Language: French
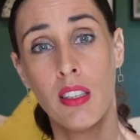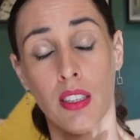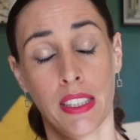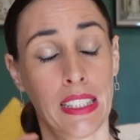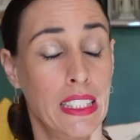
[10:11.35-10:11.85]

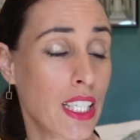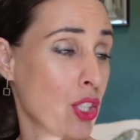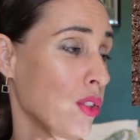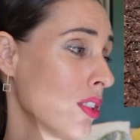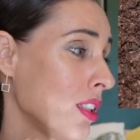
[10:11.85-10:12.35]
euh, c'est quelque
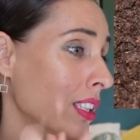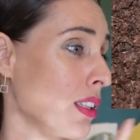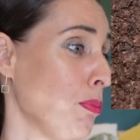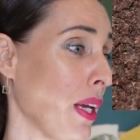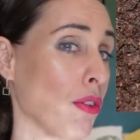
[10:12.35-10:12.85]
chose qui
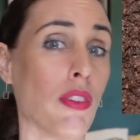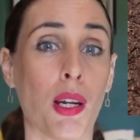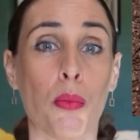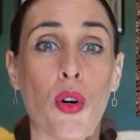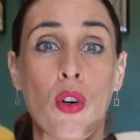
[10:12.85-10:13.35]

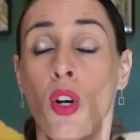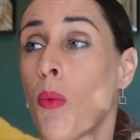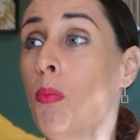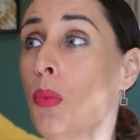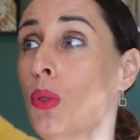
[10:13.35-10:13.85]
personnellement
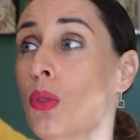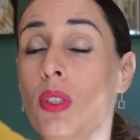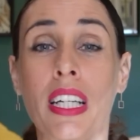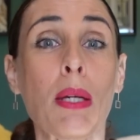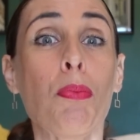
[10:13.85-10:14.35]
me
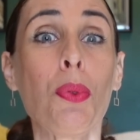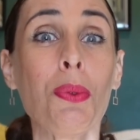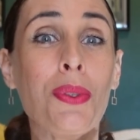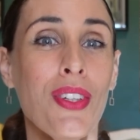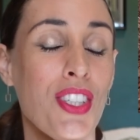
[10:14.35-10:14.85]
répugne,